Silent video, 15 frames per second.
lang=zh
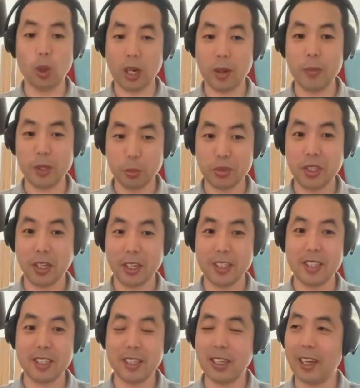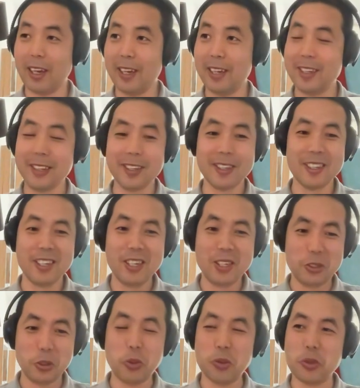我根本就不想跟你和
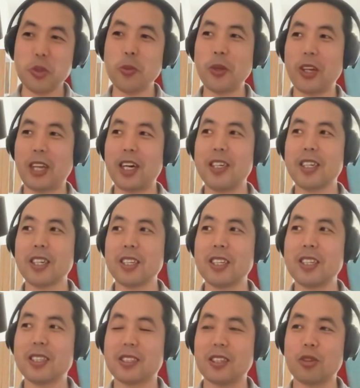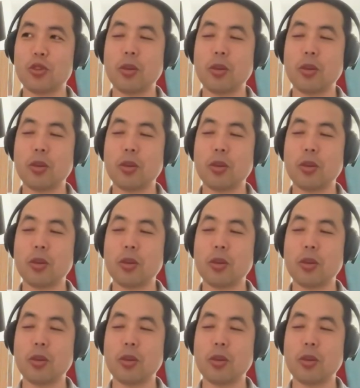谈。”就就表达了这个意思。